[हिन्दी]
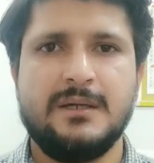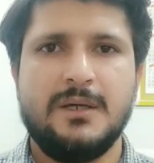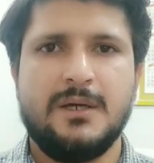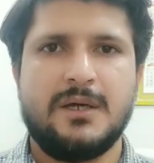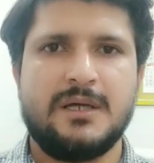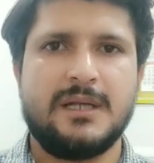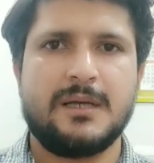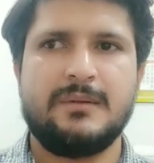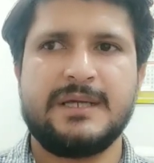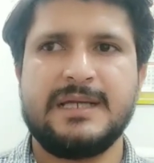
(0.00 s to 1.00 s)

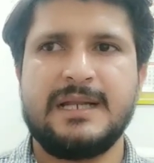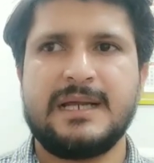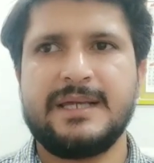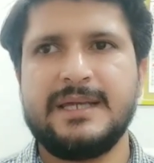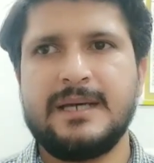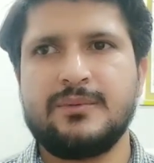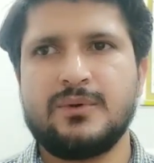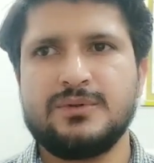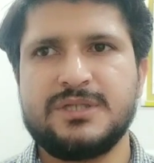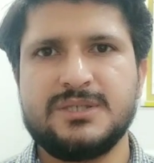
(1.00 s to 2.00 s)
लगभग ये लगाइए आपको
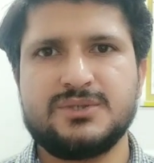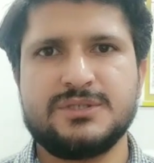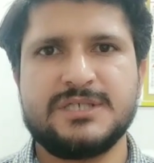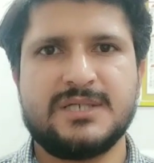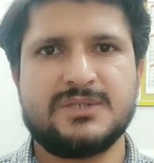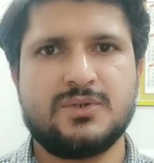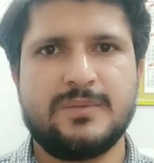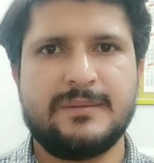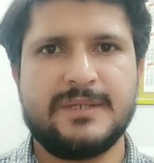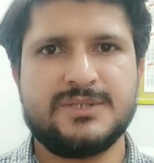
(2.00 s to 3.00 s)
300-400 रुपये
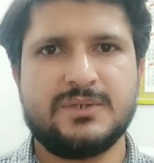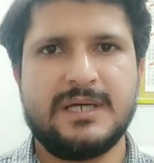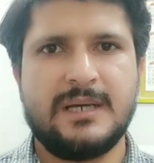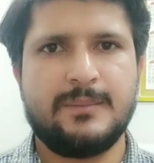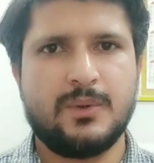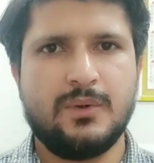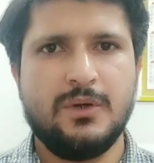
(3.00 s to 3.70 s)
में जो है आपको